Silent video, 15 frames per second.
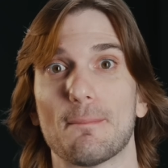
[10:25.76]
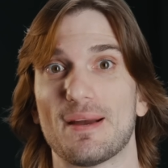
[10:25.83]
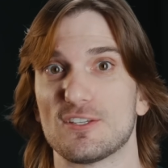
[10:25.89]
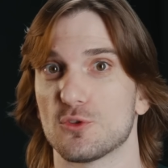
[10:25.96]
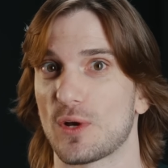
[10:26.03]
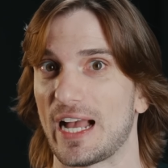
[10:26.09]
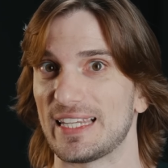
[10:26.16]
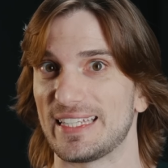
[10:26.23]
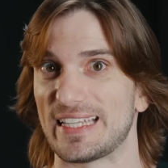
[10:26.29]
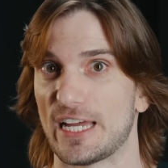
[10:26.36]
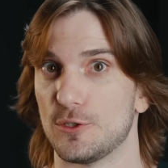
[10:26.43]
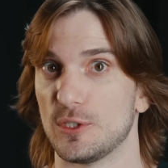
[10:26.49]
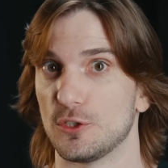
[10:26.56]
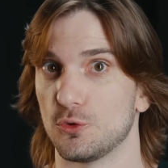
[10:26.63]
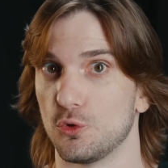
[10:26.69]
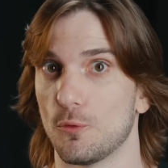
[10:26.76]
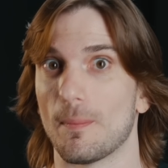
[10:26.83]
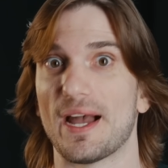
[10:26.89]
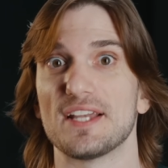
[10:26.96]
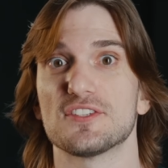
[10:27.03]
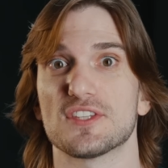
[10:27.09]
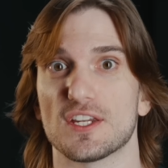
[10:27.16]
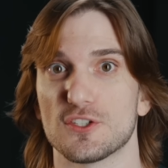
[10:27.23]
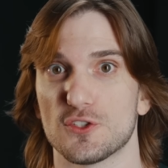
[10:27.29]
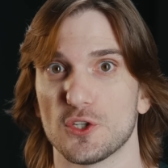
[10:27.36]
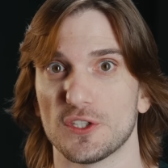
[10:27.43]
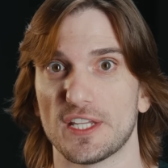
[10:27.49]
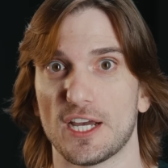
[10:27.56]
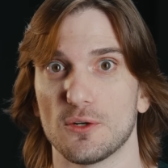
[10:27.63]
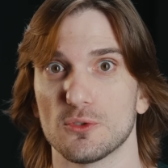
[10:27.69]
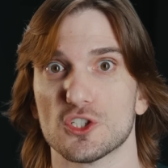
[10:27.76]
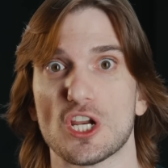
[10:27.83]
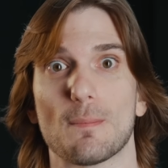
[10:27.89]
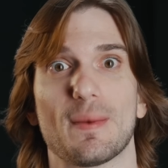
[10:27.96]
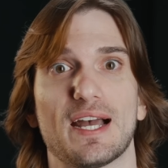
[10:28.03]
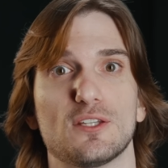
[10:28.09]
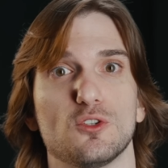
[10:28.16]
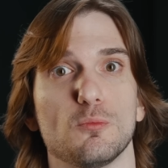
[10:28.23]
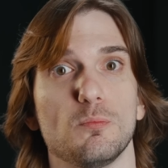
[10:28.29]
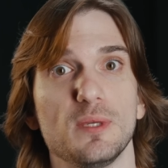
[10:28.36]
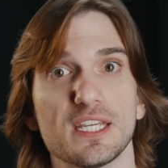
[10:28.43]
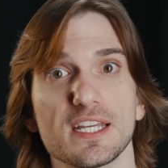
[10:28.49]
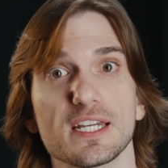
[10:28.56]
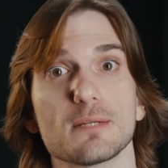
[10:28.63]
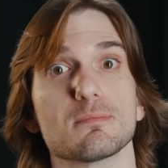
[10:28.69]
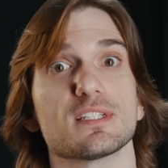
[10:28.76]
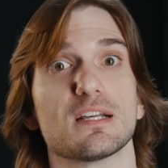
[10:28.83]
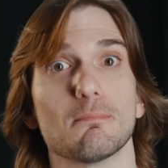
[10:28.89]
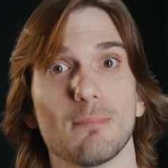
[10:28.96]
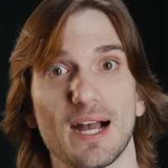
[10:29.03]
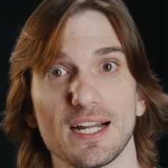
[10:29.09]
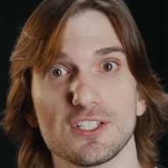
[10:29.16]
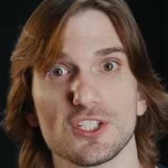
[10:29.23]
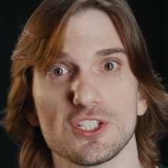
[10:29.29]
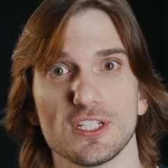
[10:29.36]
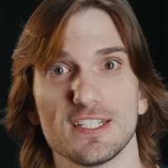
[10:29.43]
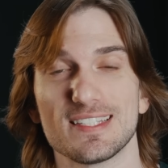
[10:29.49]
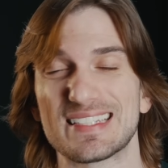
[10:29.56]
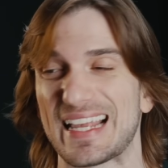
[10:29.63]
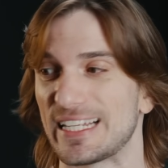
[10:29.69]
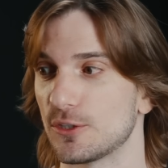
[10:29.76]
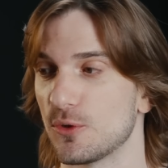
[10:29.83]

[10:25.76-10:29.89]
mas o calendário hindu mais tradicional, chamado Bikram Sambat, está em